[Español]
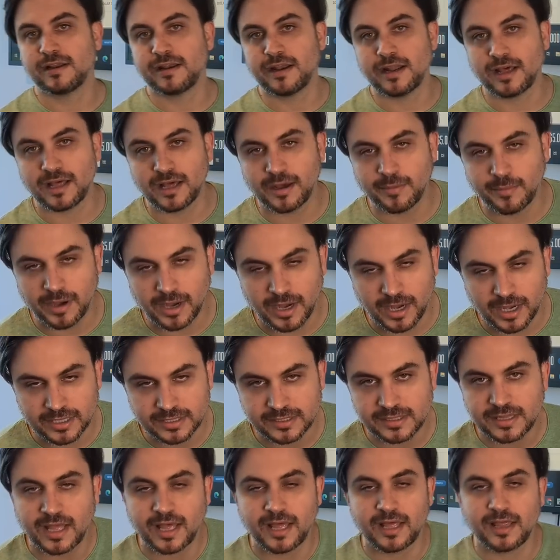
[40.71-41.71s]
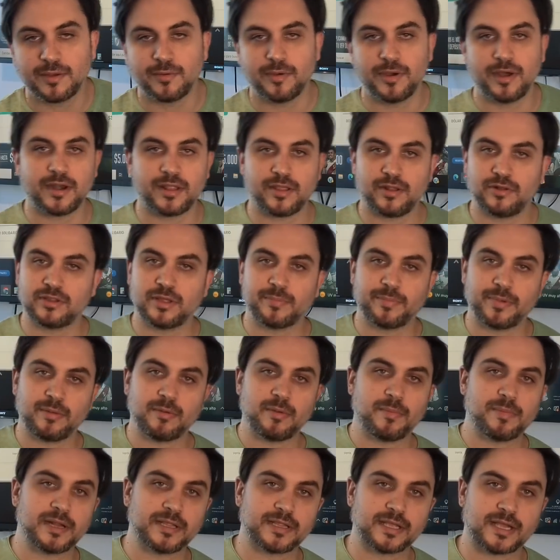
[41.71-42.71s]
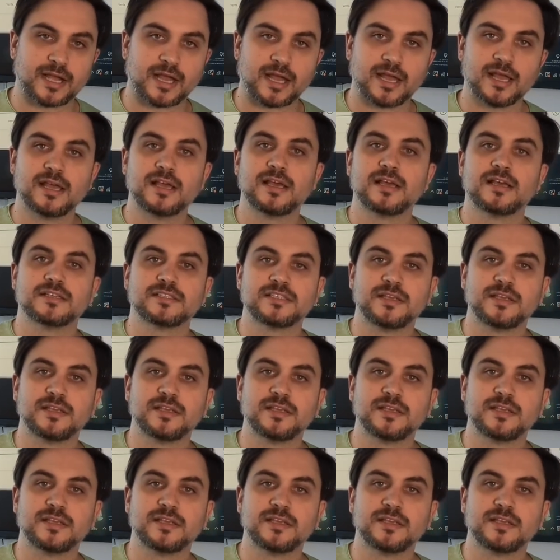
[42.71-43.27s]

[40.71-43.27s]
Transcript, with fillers: Nada más, nada de verdes, no te pedimos plata acá.